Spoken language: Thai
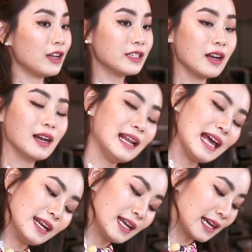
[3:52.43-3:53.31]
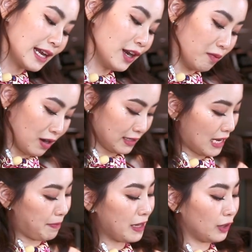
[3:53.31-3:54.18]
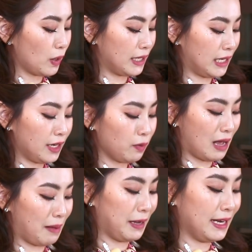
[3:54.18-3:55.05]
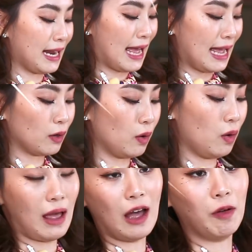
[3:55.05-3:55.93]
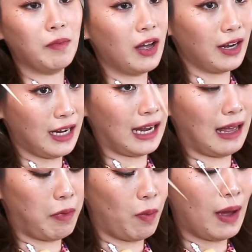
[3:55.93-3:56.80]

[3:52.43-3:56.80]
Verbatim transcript: โดยช็อกโกแลตนะคะเดี๋ยวหมอใช้เป็นตัวนี้ดีกว่าเป็นดาร์กโฮลแอลมอนนะคะ เพราะ